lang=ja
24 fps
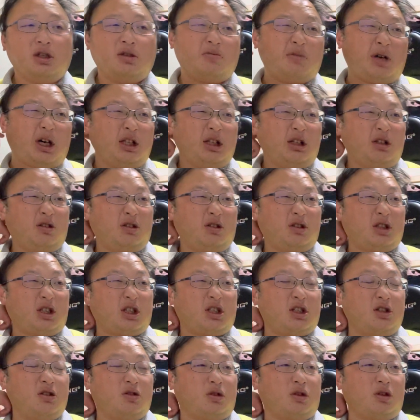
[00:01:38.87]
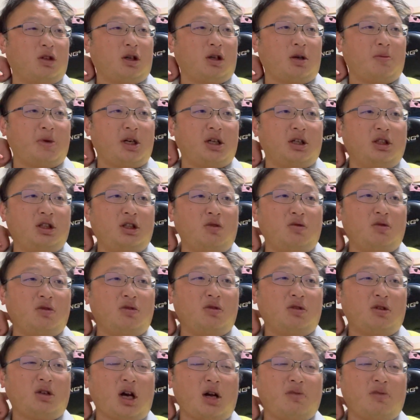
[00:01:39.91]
マネックスがしんどいというか、まあ、日本